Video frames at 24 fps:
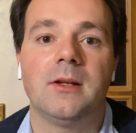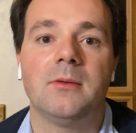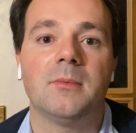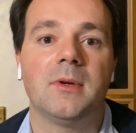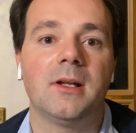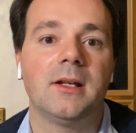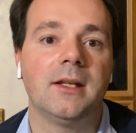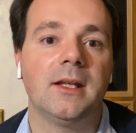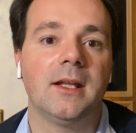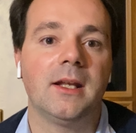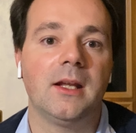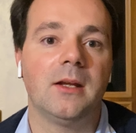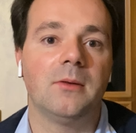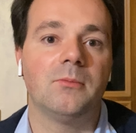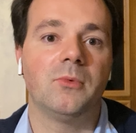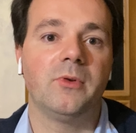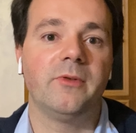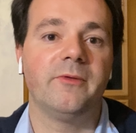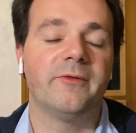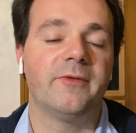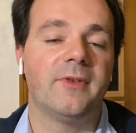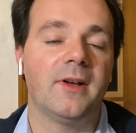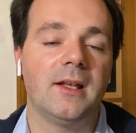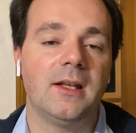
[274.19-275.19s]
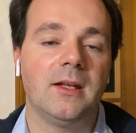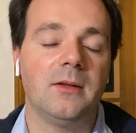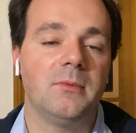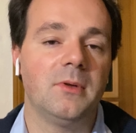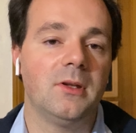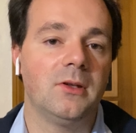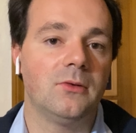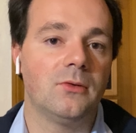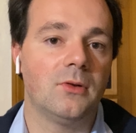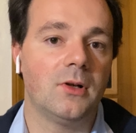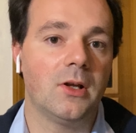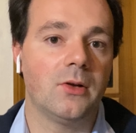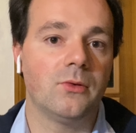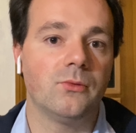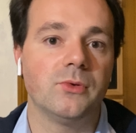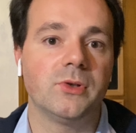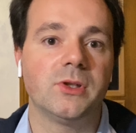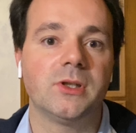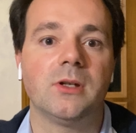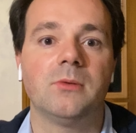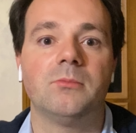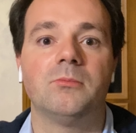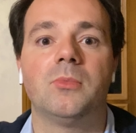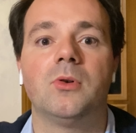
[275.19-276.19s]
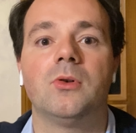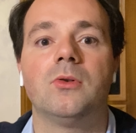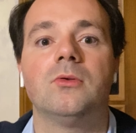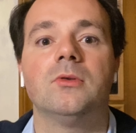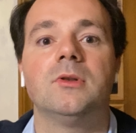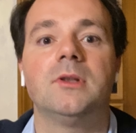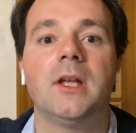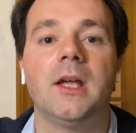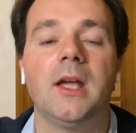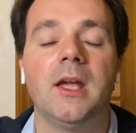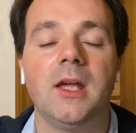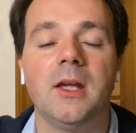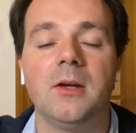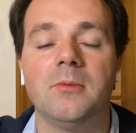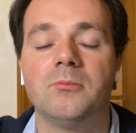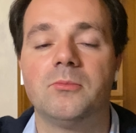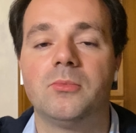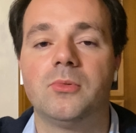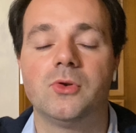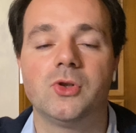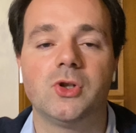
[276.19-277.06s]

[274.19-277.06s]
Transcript: manderemo in fallimento la Russia in poco tempo,